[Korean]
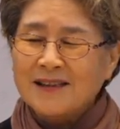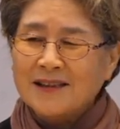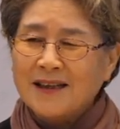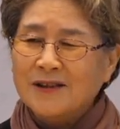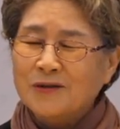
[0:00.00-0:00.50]

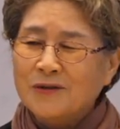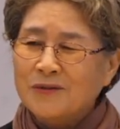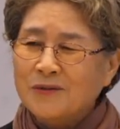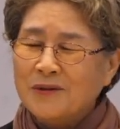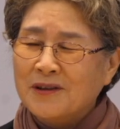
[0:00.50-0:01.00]

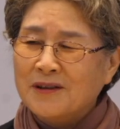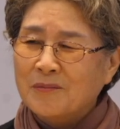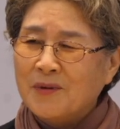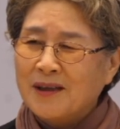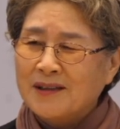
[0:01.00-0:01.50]
창조주
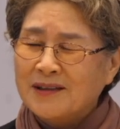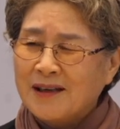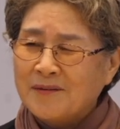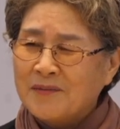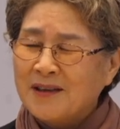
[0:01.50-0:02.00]
경배
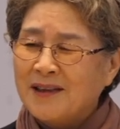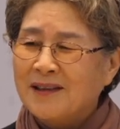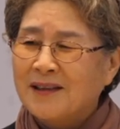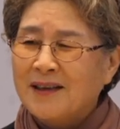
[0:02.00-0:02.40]
참된